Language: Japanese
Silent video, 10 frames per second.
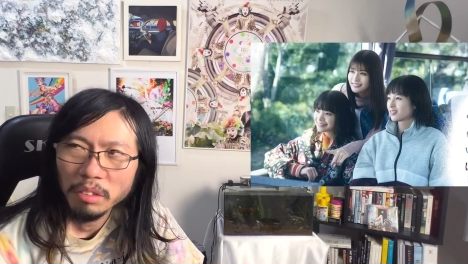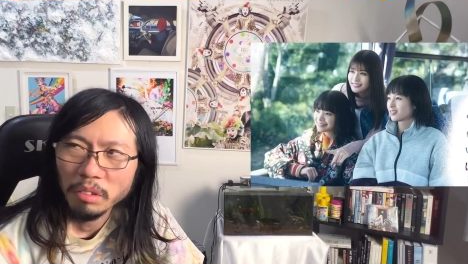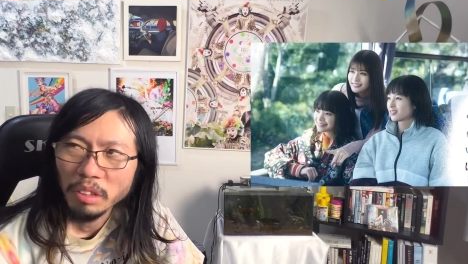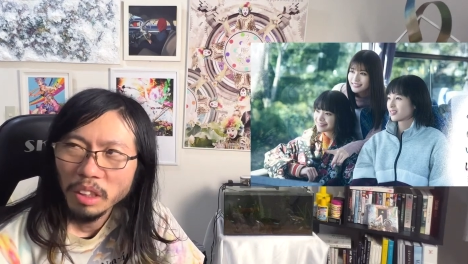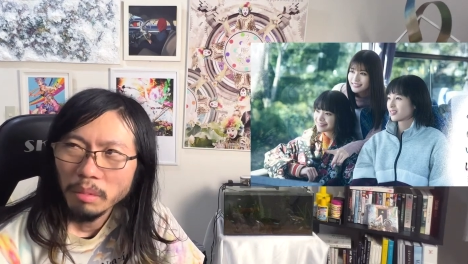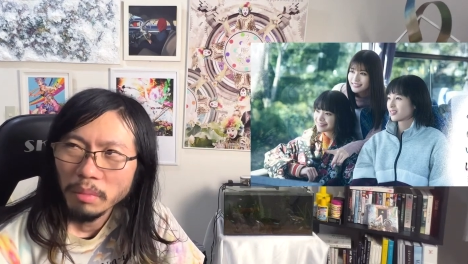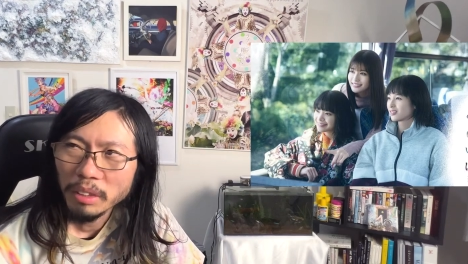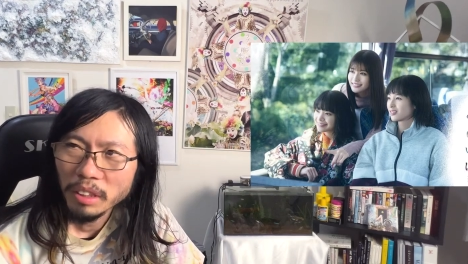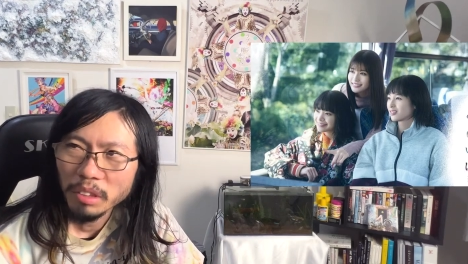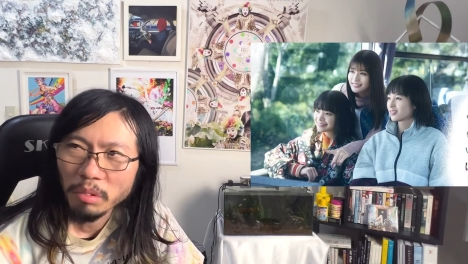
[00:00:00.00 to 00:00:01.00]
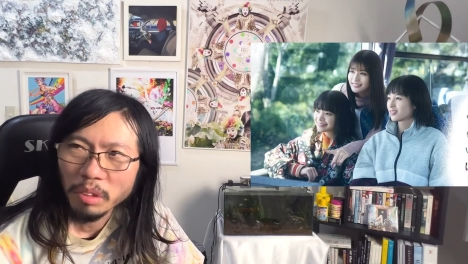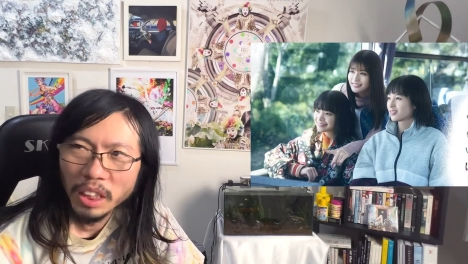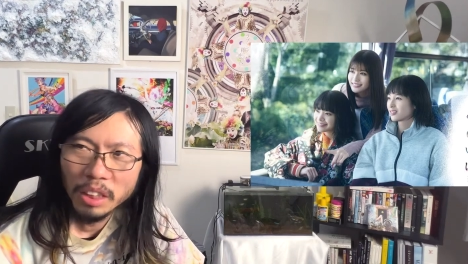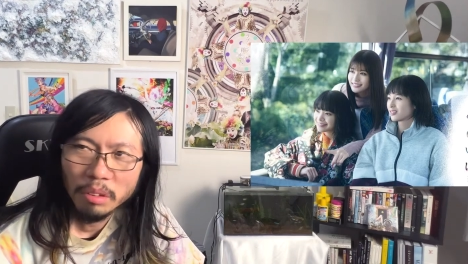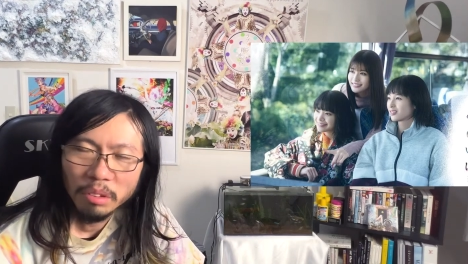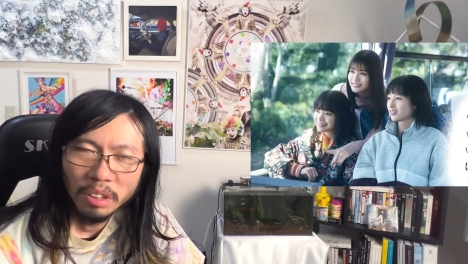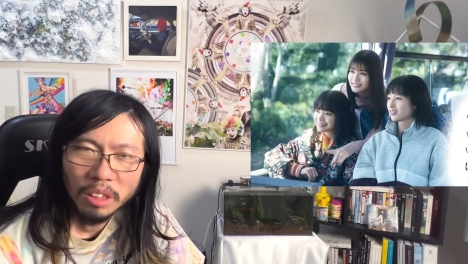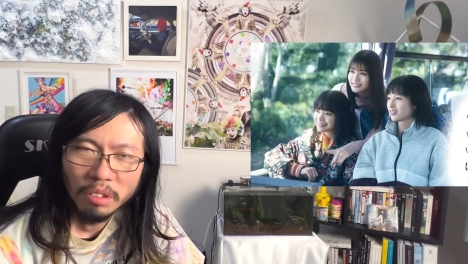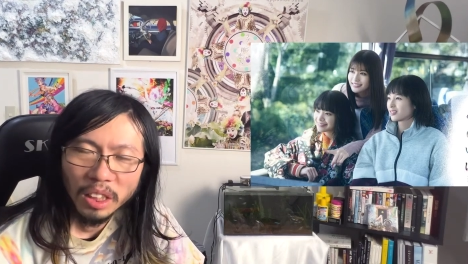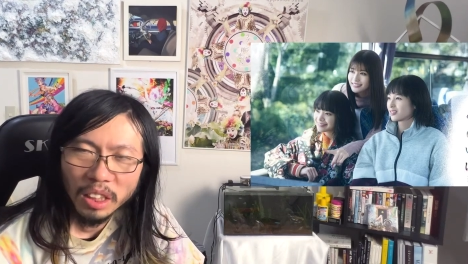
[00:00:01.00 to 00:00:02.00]
そのいわゆるそのお金をく
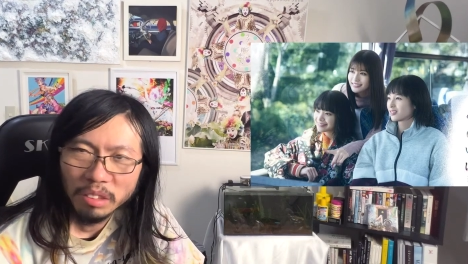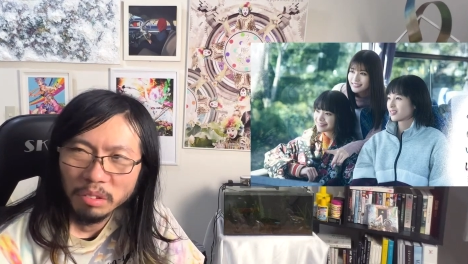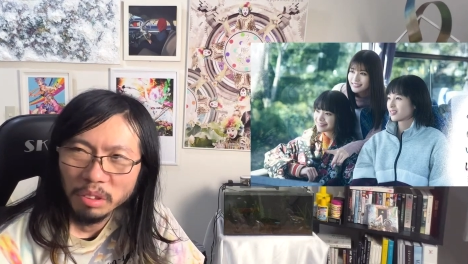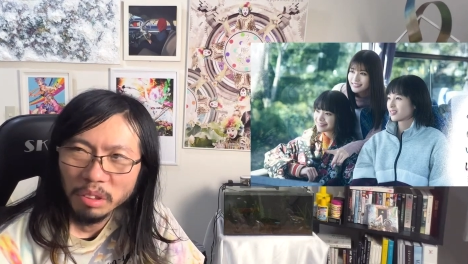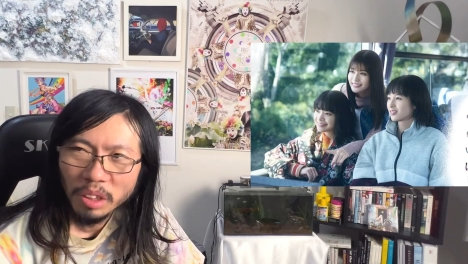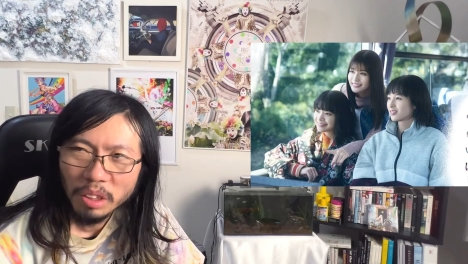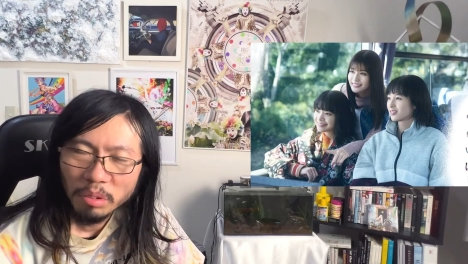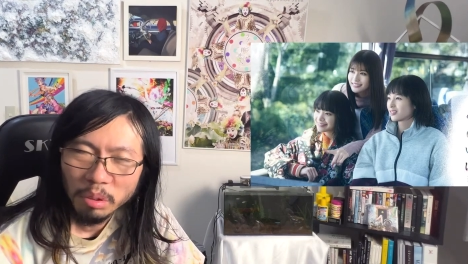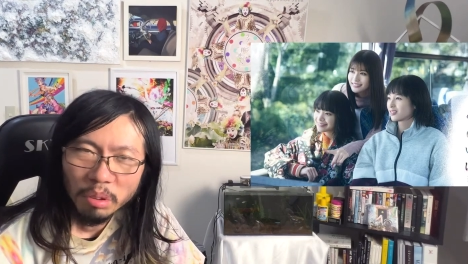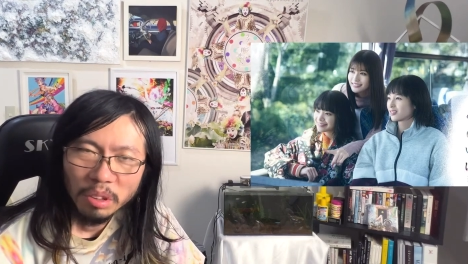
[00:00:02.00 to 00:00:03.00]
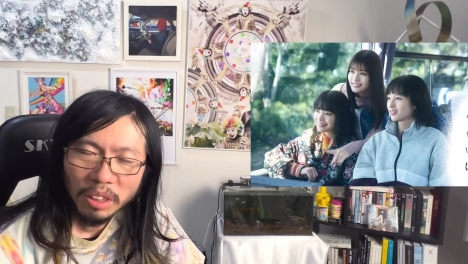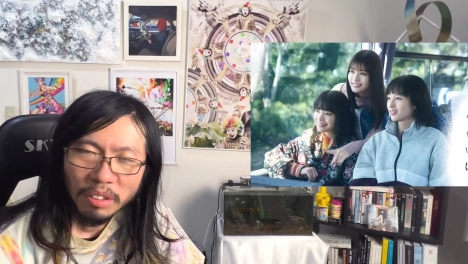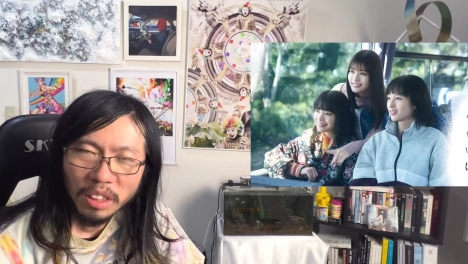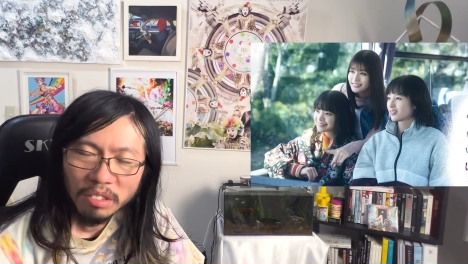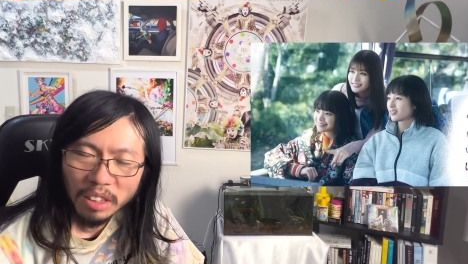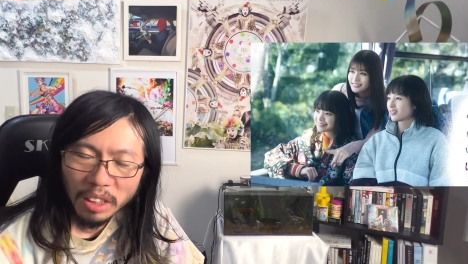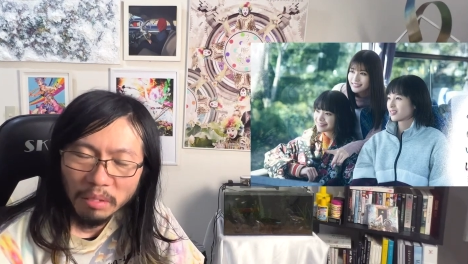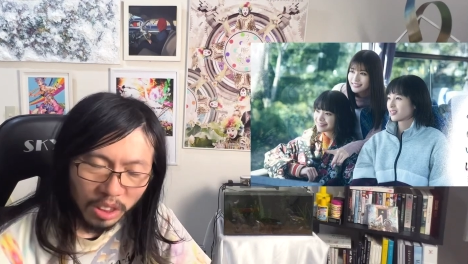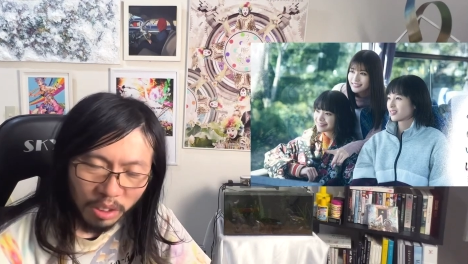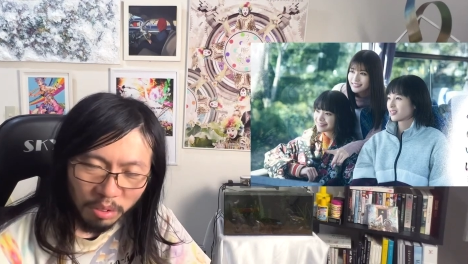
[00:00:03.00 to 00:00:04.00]
れとかそういうことではなくて、
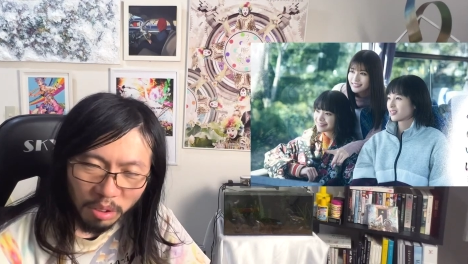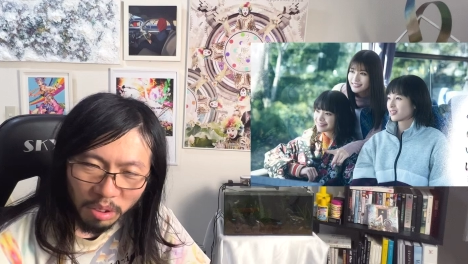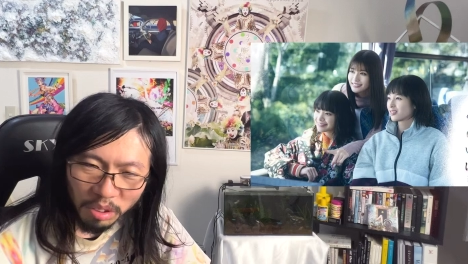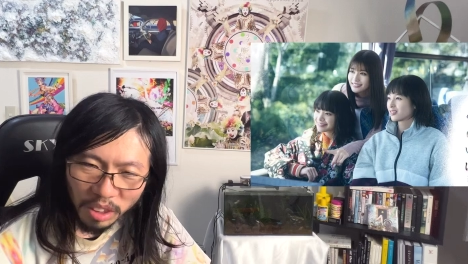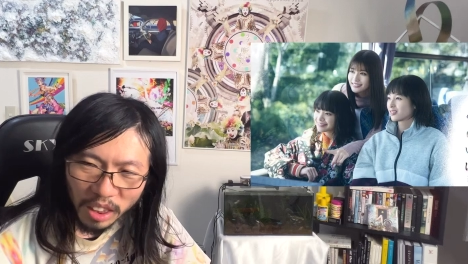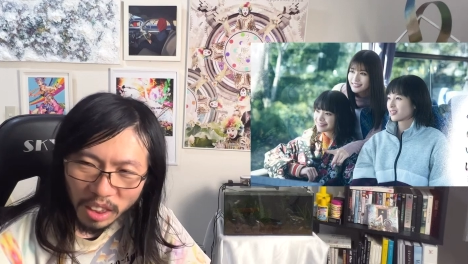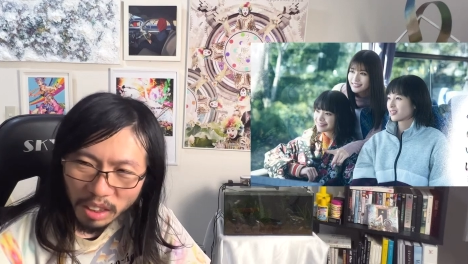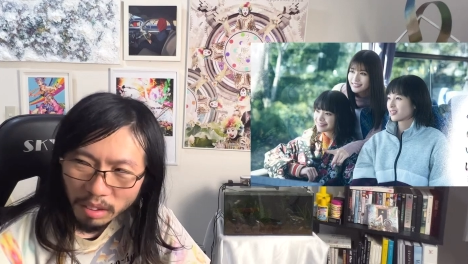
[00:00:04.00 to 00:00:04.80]
シフトに